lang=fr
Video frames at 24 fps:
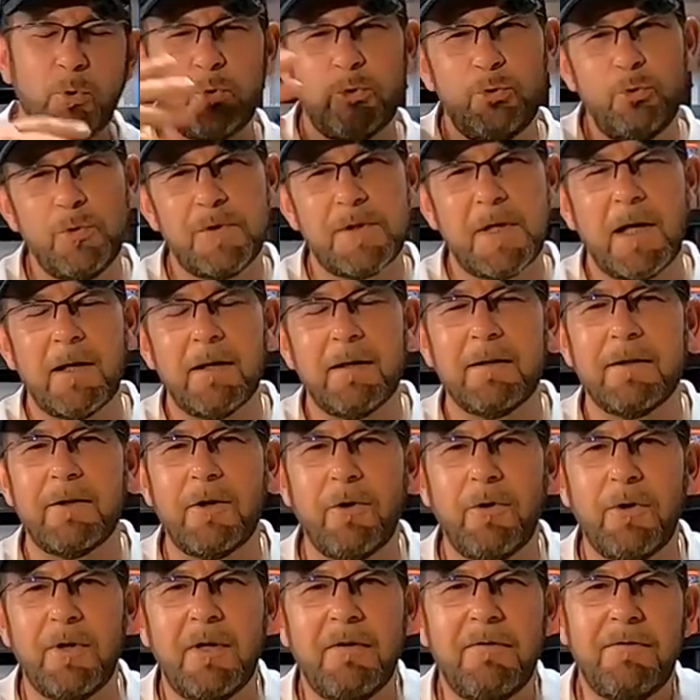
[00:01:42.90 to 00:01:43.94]
Donc tout ça
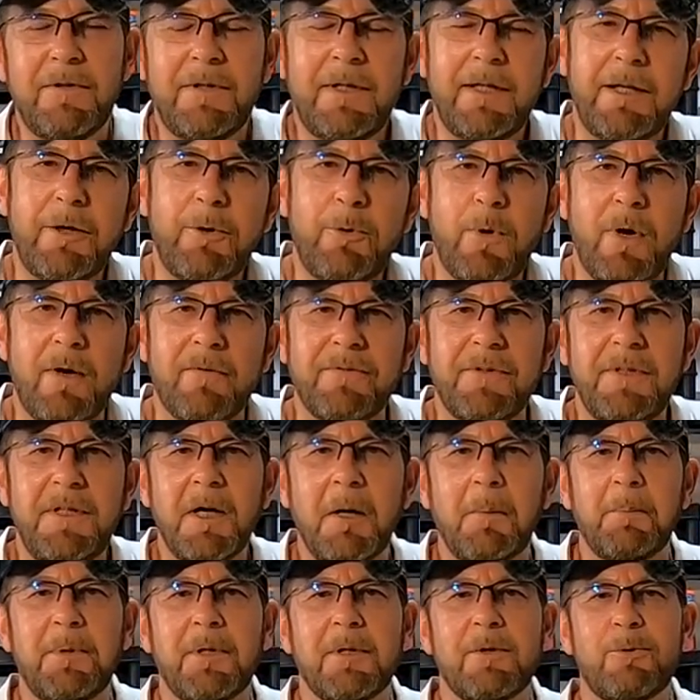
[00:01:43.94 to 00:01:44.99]
dans les vidéos à
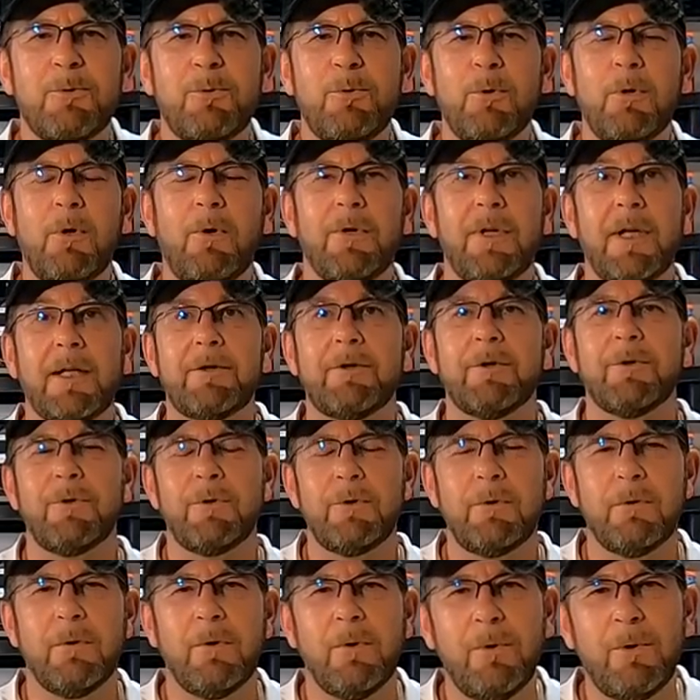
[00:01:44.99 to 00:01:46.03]
venir, bien sûr en
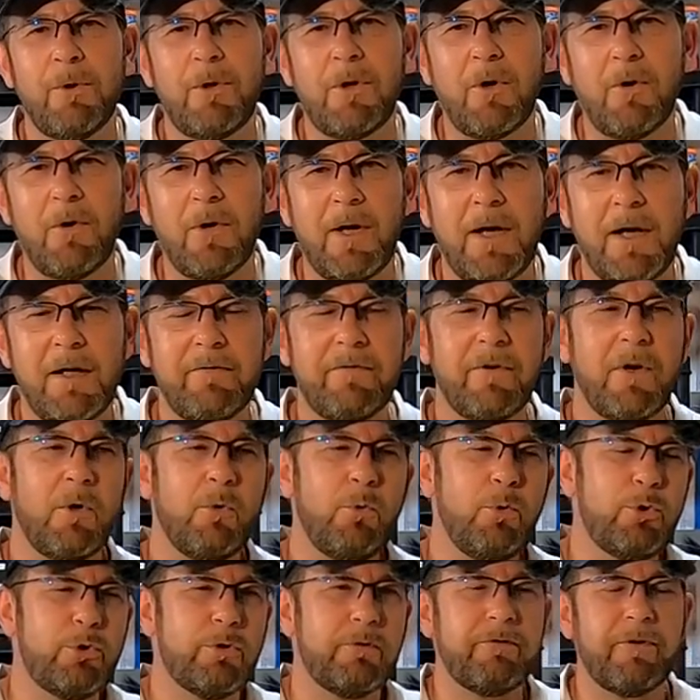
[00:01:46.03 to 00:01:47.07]
attendant le grand live
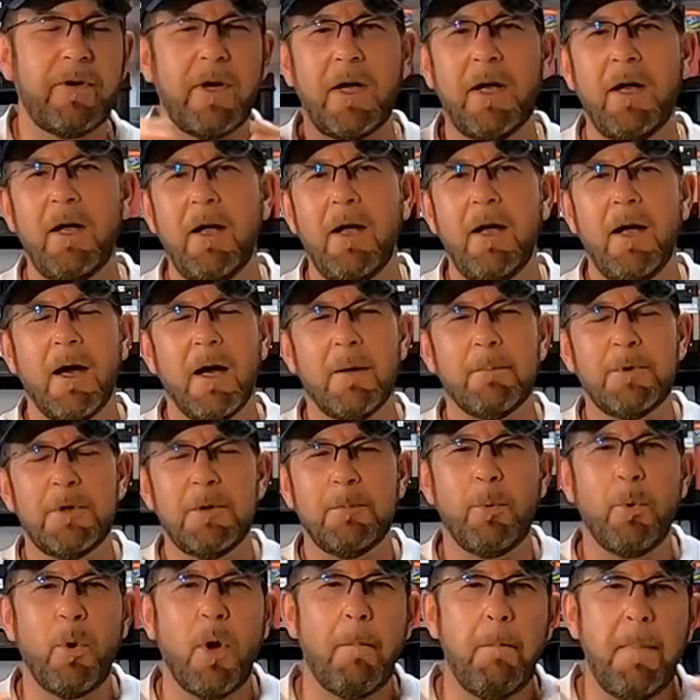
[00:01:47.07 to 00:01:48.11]
où je ferai un
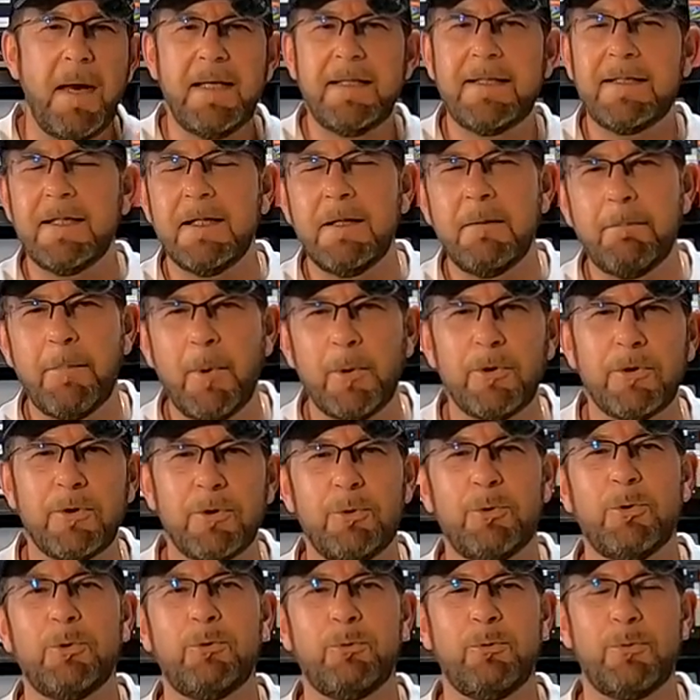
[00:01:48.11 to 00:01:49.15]
petit peu un melting pot
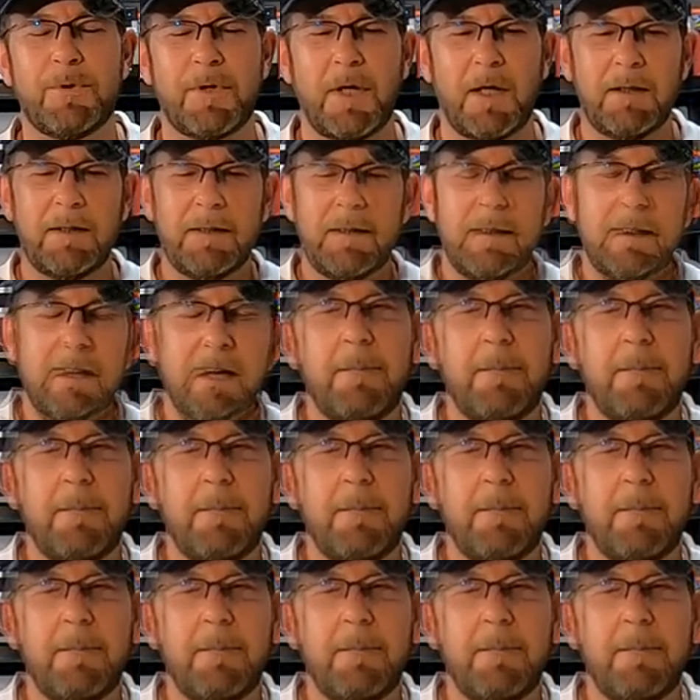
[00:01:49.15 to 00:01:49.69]
de tout ça.